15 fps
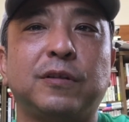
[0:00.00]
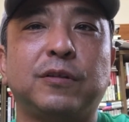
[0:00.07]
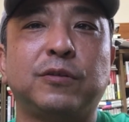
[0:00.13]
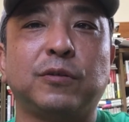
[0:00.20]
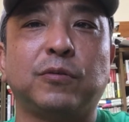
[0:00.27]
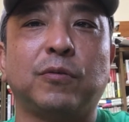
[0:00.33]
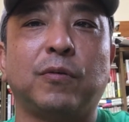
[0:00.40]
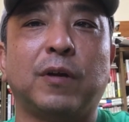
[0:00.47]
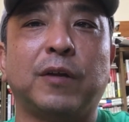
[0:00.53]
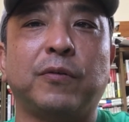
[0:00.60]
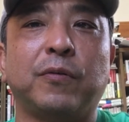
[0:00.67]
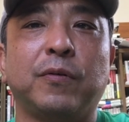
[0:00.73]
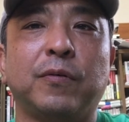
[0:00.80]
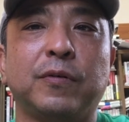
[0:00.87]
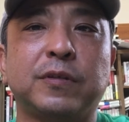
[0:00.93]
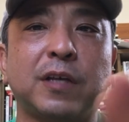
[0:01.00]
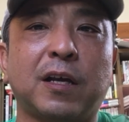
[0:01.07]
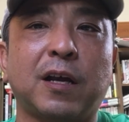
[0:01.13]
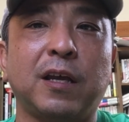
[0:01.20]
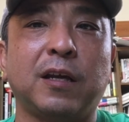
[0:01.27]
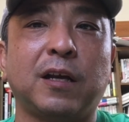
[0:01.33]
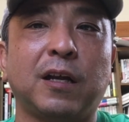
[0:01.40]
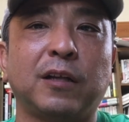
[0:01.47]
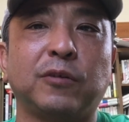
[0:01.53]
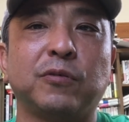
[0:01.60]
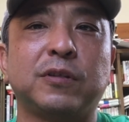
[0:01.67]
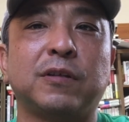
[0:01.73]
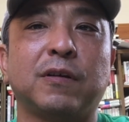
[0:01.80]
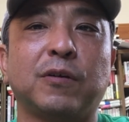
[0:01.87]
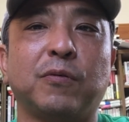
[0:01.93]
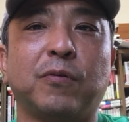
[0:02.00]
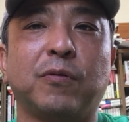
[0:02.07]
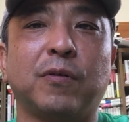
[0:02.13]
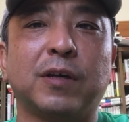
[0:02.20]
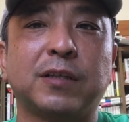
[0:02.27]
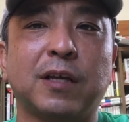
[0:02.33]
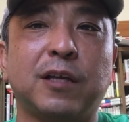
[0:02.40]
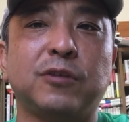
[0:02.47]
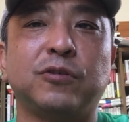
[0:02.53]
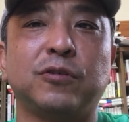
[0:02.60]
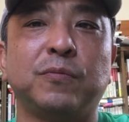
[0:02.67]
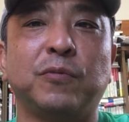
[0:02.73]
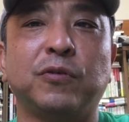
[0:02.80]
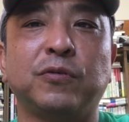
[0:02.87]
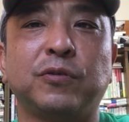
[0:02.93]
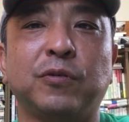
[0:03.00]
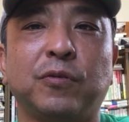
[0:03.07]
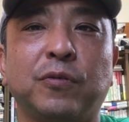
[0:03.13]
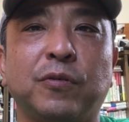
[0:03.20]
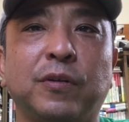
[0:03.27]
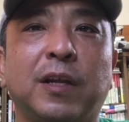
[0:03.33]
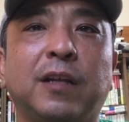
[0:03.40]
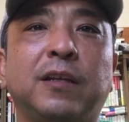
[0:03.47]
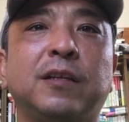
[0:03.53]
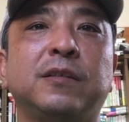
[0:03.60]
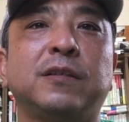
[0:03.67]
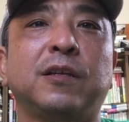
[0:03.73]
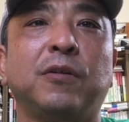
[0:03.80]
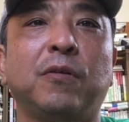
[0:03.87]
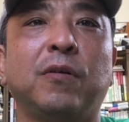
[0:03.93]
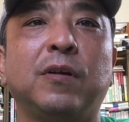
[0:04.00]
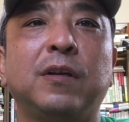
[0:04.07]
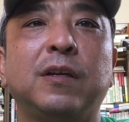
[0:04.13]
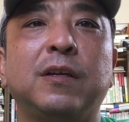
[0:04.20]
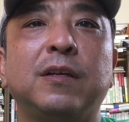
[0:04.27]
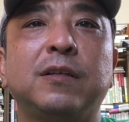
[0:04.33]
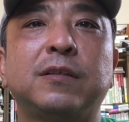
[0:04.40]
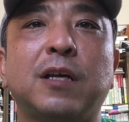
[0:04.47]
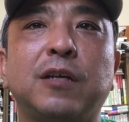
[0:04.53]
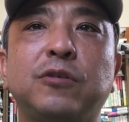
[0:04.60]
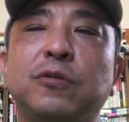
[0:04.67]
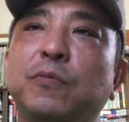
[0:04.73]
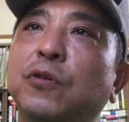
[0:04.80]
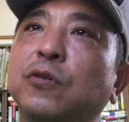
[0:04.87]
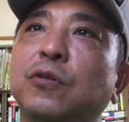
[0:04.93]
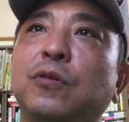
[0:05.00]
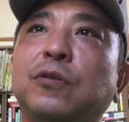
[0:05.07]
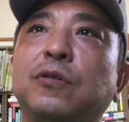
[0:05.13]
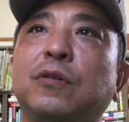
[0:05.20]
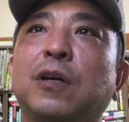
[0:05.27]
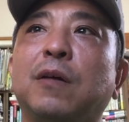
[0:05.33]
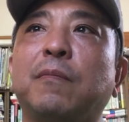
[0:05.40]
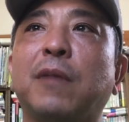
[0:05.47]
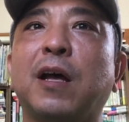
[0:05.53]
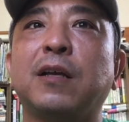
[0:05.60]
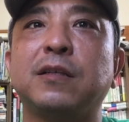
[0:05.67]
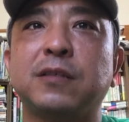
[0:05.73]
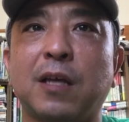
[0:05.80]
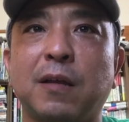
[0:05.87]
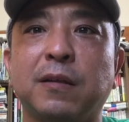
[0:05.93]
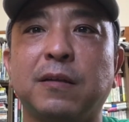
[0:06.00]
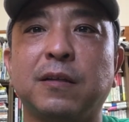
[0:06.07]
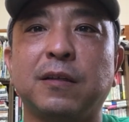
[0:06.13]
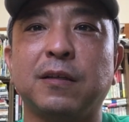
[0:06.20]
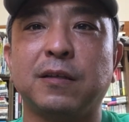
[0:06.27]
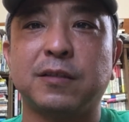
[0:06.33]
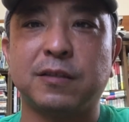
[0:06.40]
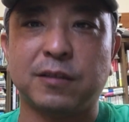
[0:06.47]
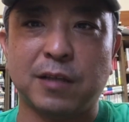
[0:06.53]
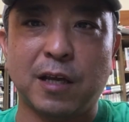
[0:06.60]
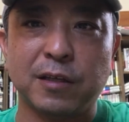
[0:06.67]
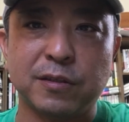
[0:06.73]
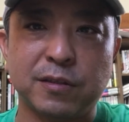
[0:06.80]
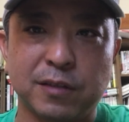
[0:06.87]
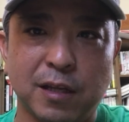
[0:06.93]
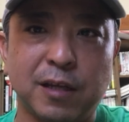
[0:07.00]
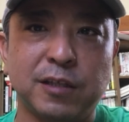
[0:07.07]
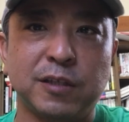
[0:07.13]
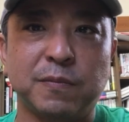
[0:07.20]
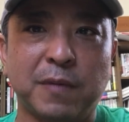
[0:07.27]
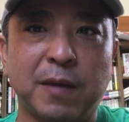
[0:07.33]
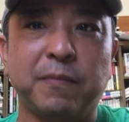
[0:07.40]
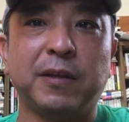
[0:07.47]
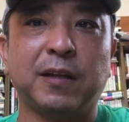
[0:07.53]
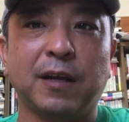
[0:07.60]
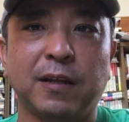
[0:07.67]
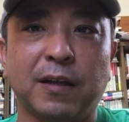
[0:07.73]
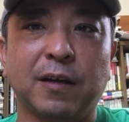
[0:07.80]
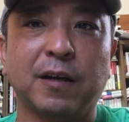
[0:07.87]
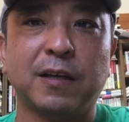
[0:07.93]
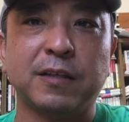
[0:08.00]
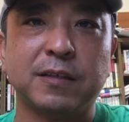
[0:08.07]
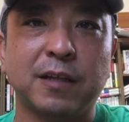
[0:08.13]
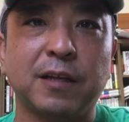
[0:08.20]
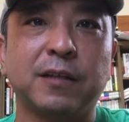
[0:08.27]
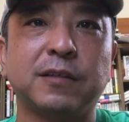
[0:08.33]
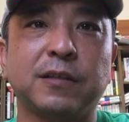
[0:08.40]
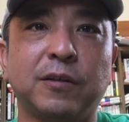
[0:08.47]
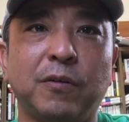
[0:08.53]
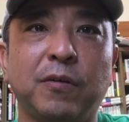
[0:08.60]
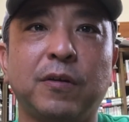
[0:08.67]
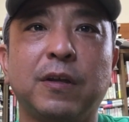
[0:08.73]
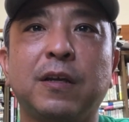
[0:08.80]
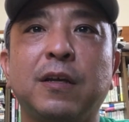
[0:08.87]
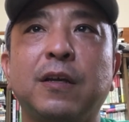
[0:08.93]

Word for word: ちょっとあの世界観としてはここが最終目標なんですけど最終目標というかまあ 3, 3ステージ目みたいな感じなんですけど